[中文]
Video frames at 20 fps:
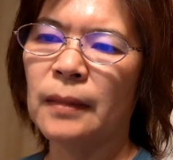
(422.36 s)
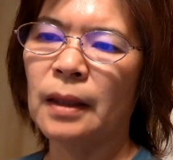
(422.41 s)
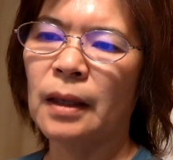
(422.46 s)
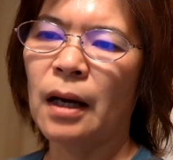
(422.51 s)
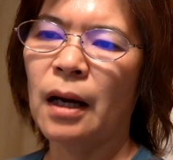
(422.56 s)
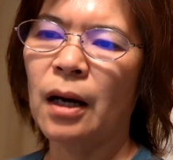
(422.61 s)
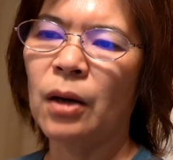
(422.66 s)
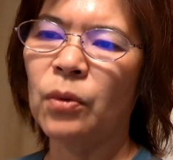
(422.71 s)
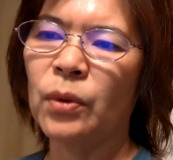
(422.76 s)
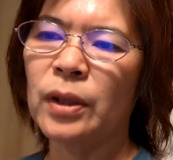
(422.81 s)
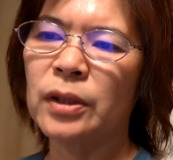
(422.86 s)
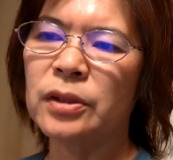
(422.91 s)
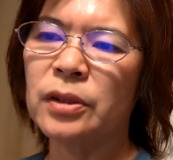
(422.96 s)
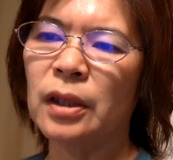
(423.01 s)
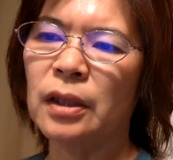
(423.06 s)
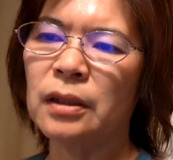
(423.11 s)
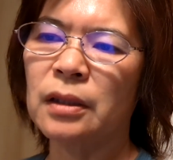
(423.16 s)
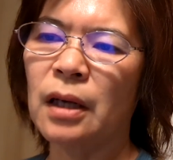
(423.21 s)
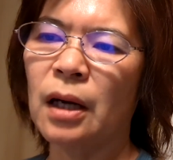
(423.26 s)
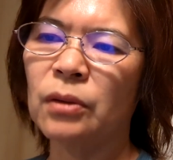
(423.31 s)
好为
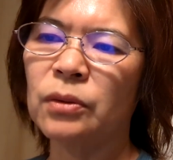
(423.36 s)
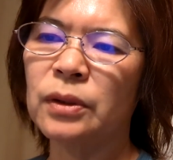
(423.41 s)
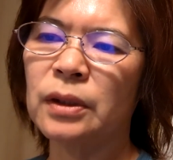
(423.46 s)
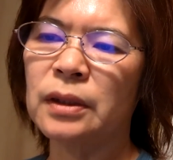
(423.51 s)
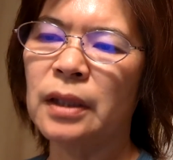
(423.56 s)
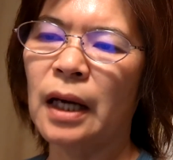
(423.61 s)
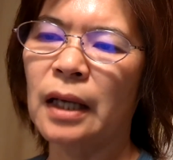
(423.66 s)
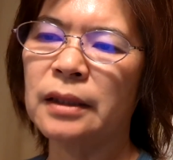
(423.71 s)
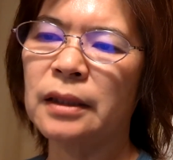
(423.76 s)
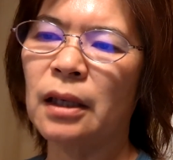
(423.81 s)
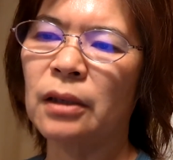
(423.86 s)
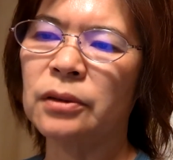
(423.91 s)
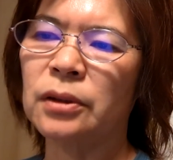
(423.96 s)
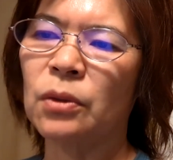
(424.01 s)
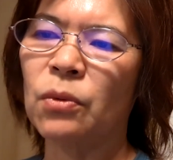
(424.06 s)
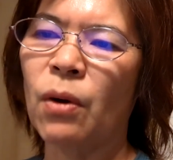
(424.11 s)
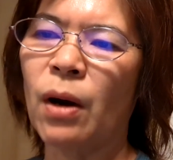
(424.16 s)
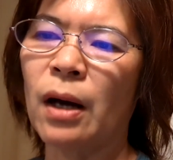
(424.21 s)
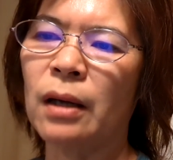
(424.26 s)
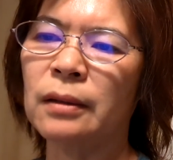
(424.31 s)
神高立他要的
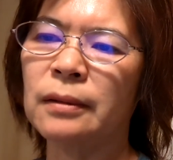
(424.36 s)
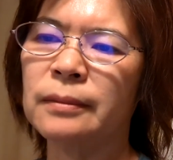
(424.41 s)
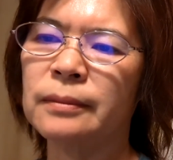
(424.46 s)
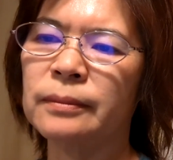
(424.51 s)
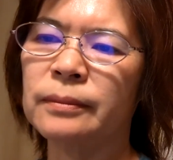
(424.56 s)
王。